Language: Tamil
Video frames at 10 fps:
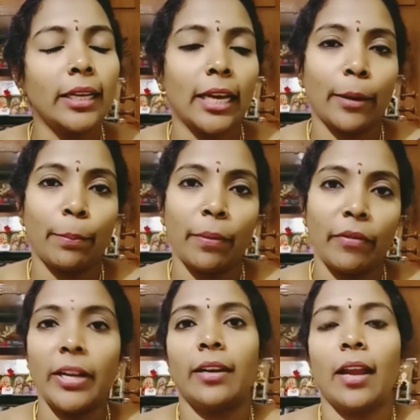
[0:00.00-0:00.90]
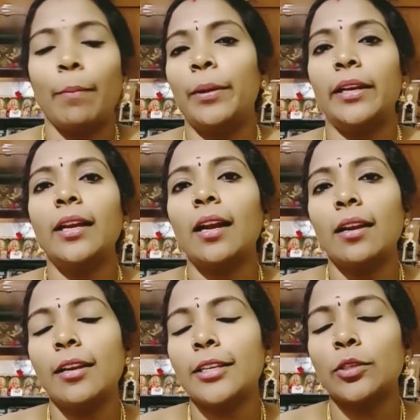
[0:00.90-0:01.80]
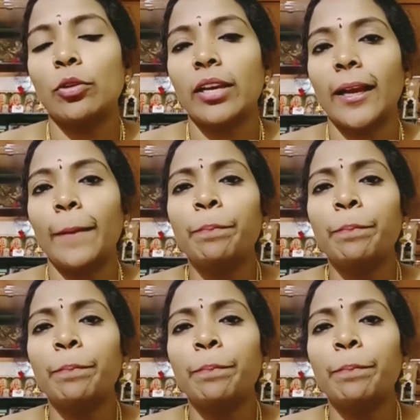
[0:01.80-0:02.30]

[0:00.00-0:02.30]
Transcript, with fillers: கறப்பவன் அப்படின்னு கண்ணனை சொல்கிறாங்க